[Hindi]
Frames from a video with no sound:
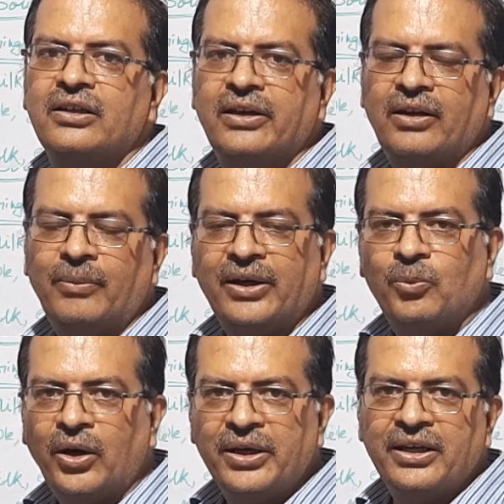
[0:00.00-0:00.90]
लिए हमारी
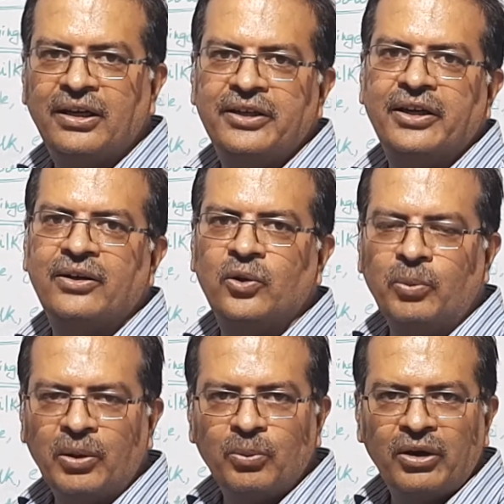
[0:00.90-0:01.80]
बॉडी के लिए
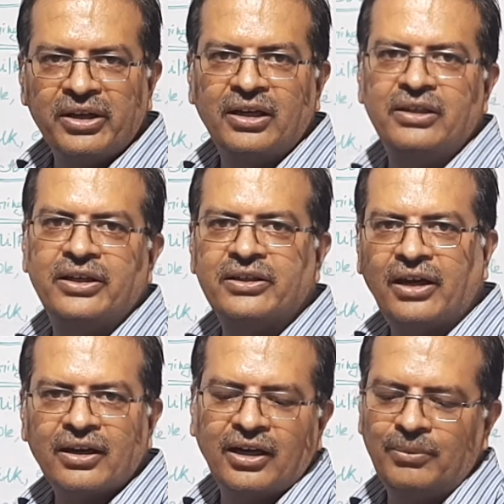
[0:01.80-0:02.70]
ह्यूमन बॉडी के लिए
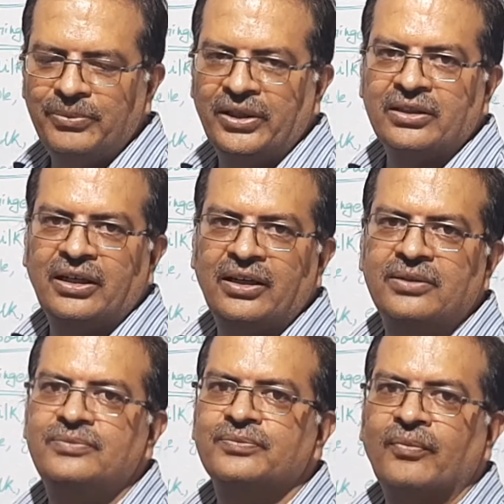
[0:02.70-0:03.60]
क्या काम में आता है
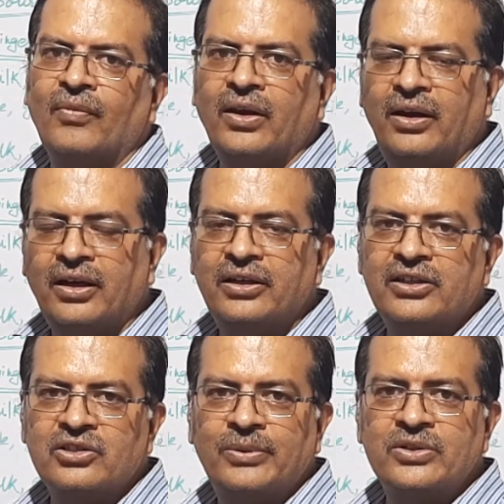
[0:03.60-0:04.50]
अगर
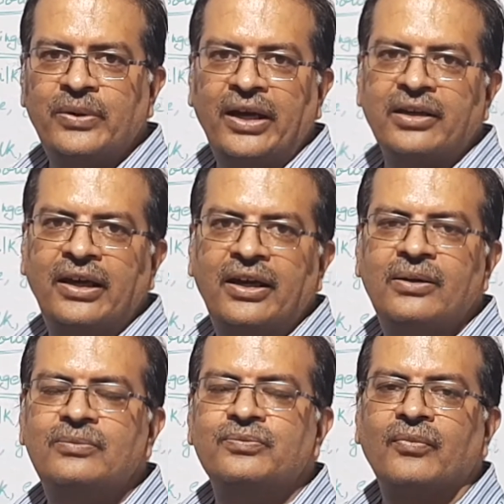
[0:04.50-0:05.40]
ये समझ में आ गया है
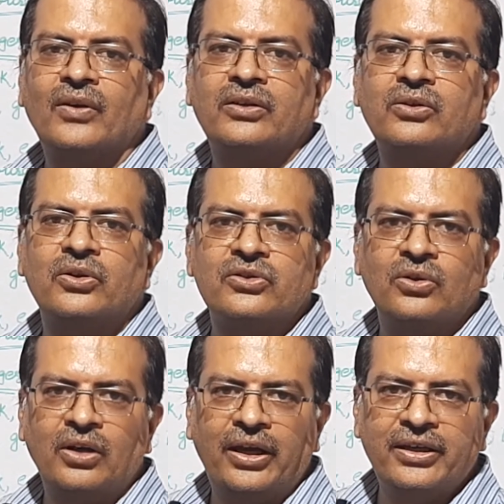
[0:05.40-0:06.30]
तो
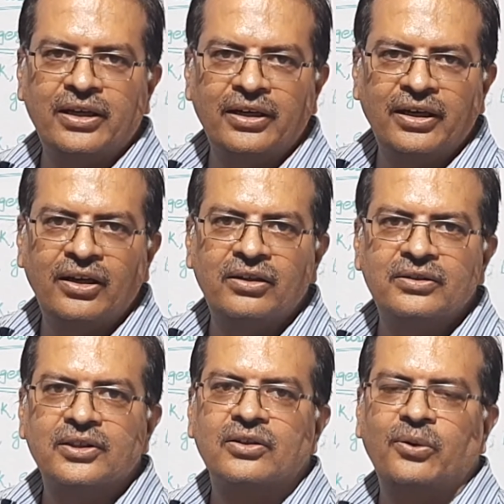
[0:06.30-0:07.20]
इसको लाइक करना
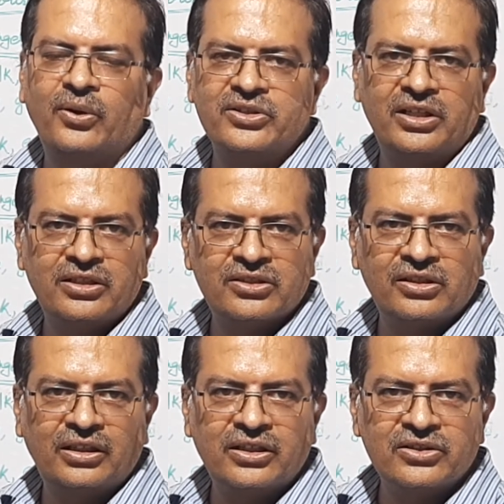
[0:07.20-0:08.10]
और ज़्यादा से
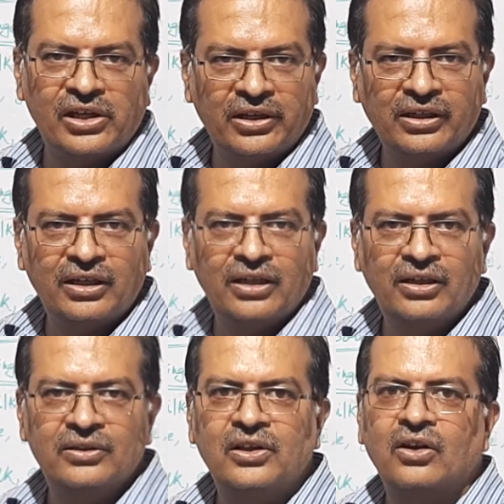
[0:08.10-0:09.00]
ज़्यादा शेयर
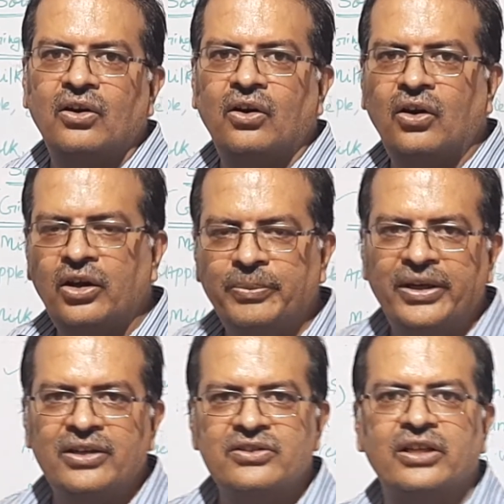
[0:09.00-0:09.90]
करना और
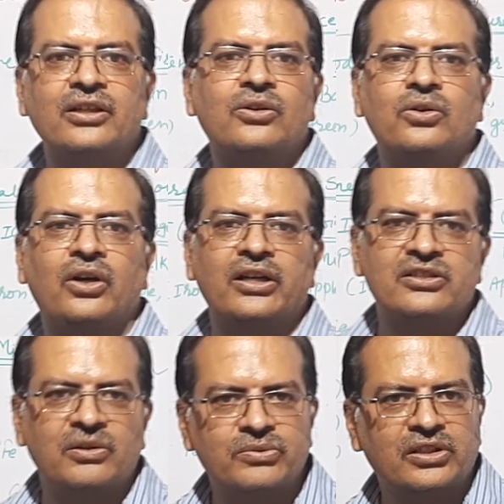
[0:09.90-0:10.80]
मेरे इस चैनल को अगर
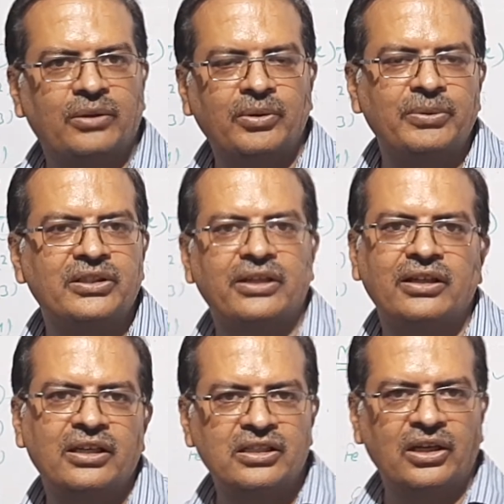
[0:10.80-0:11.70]
सब्सक्राइब अभी तक
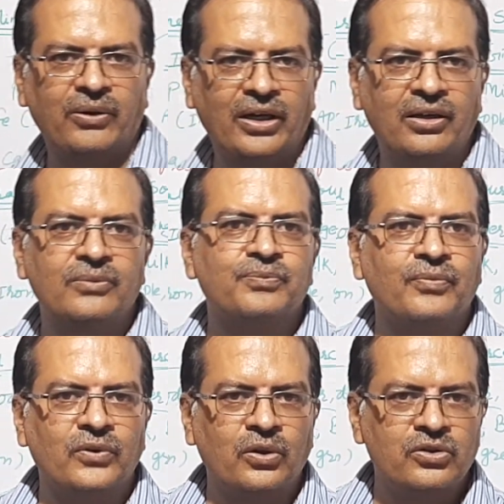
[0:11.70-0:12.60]
नहीं किया हुआ है
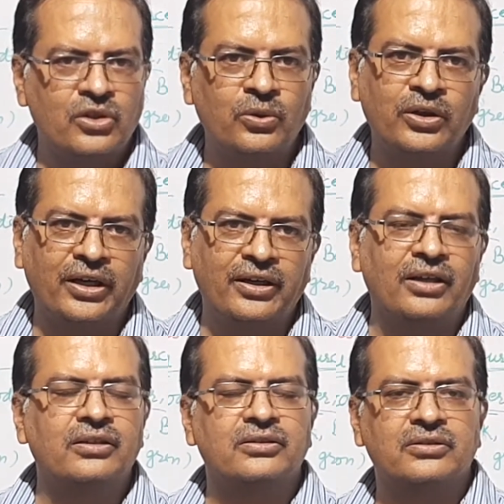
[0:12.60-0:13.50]
तो ज़रूर
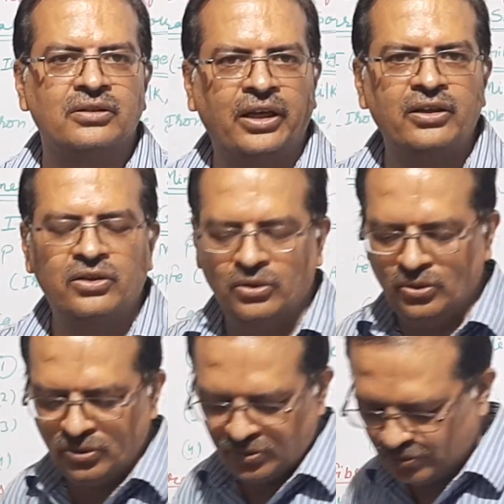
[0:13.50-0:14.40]
करना थैंक
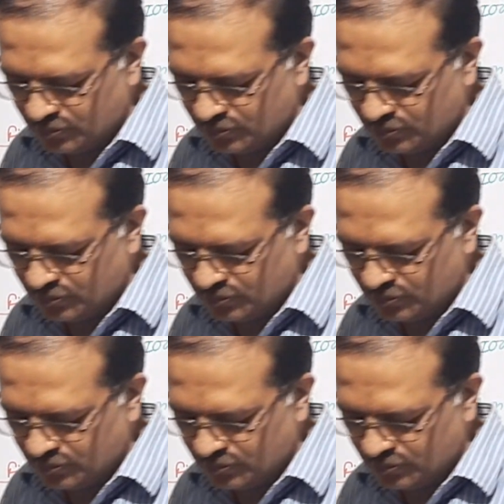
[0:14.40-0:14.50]
यू